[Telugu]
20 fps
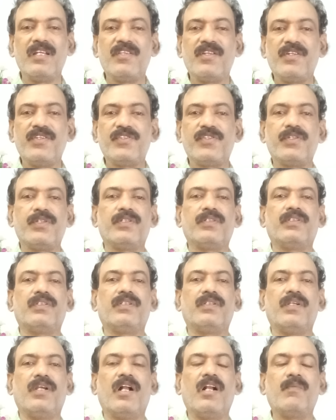ఐదు నుంచి
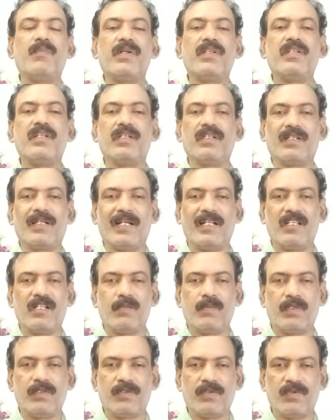ఏడు మంది
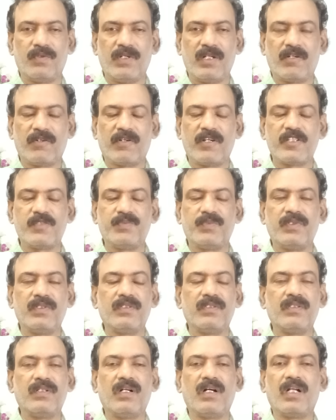కేంద్ర మంత్రులు ఉండే అవకాశం
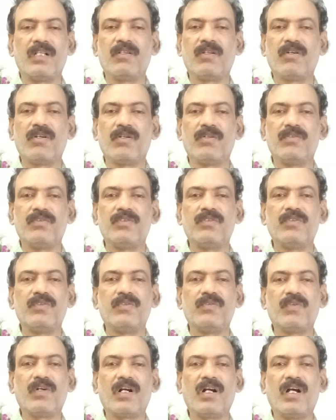ఉంది అందులో
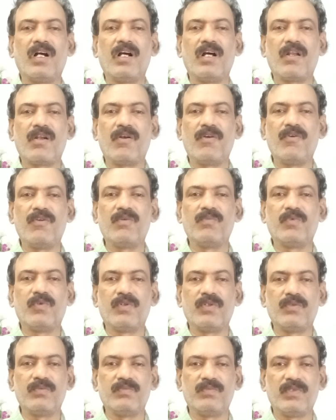ఒక రెండు
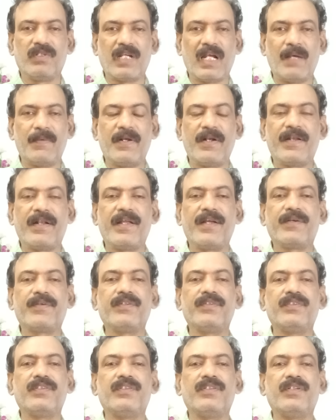మూడు క్యాబినెట్ ర్యాంకు